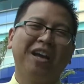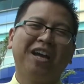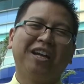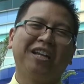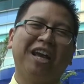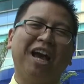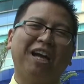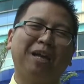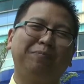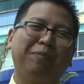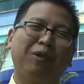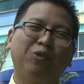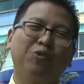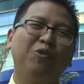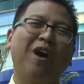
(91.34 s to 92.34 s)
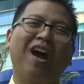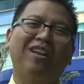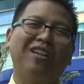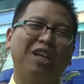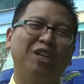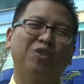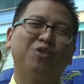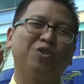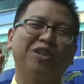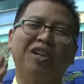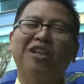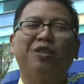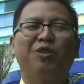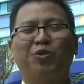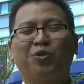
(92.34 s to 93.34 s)
di hadapan Tuhan Yesus
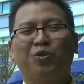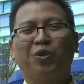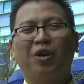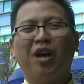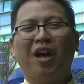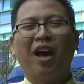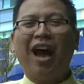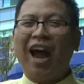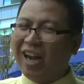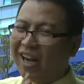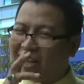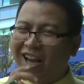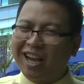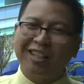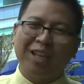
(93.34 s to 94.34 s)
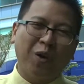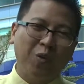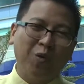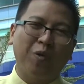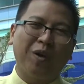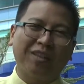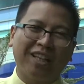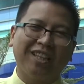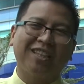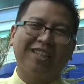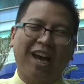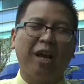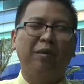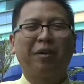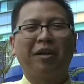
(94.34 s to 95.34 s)
Kristus. Adakah kita kuat nanti
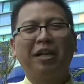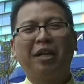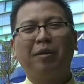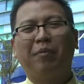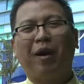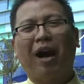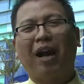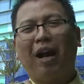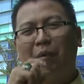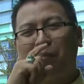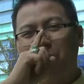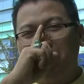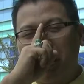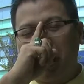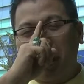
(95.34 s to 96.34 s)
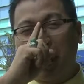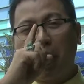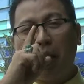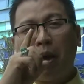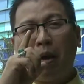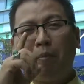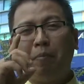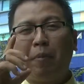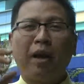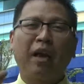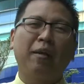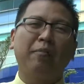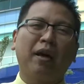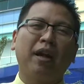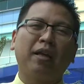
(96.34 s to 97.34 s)
tahan berdiri menghadapi
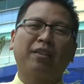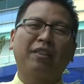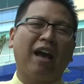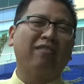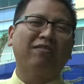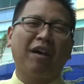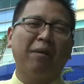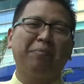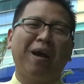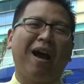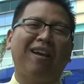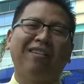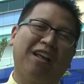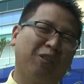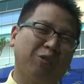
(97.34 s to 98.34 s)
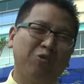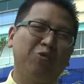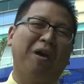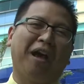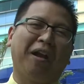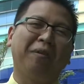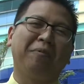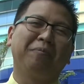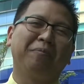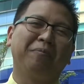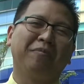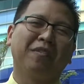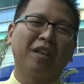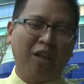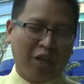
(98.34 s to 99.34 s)
bagaimana tahta pengadilan Tuhan?
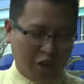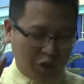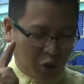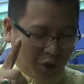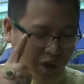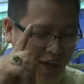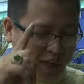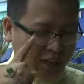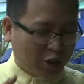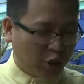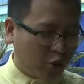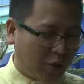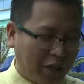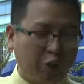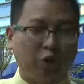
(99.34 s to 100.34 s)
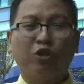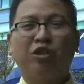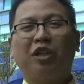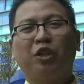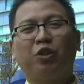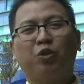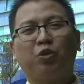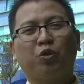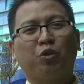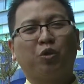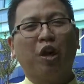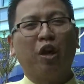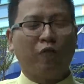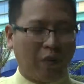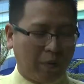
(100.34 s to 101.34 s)
Saudara dikasih Tuhan Yesus Kristus,
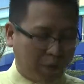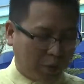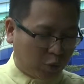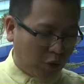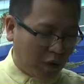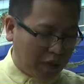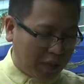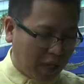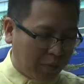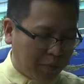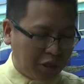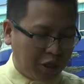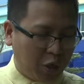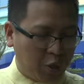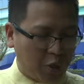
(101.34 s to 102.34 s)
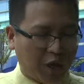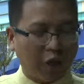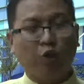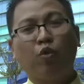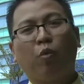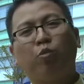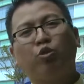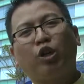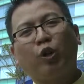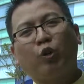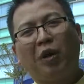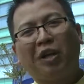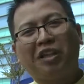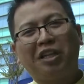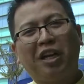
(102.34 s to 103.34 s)
firman Tuhan di dalam Injil Lukas 21
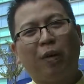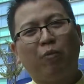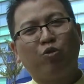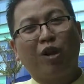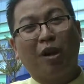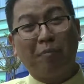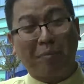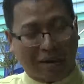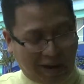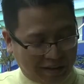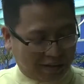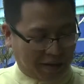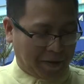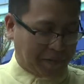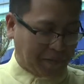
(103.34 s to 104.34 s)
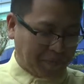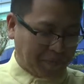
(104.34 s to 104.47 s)
ayat 36 berkata,